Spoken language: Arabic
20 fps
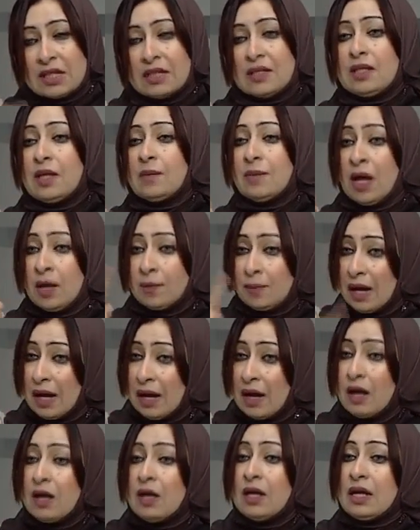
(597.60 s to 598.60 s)

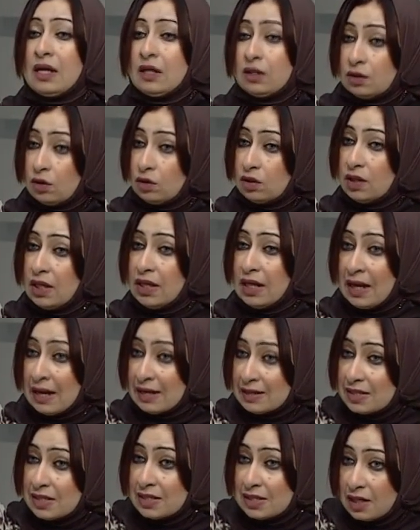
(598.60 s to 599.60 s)
وان احنا الحمد لله
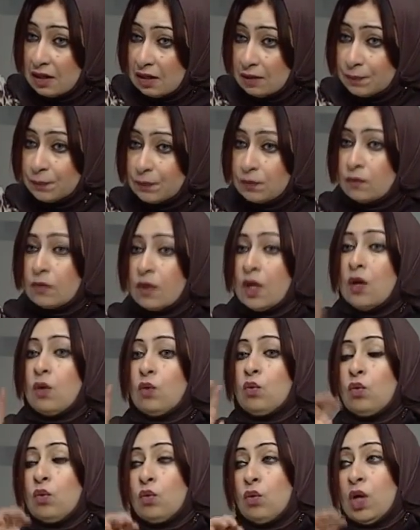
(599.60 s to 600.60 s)
دلوقتي بنقدر ننقذ
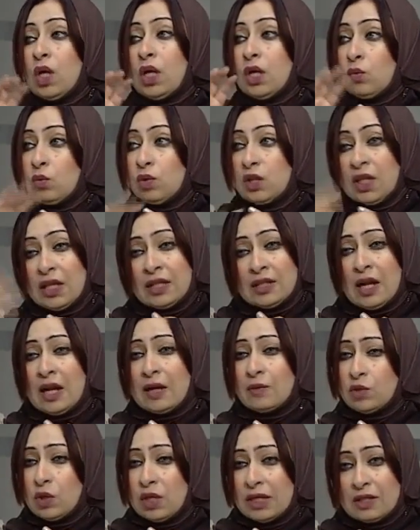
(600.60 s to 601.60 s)
ننقذ الناس من
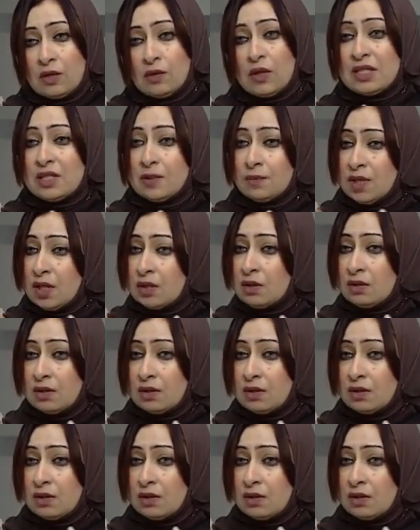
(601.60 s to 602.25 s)
البتر طب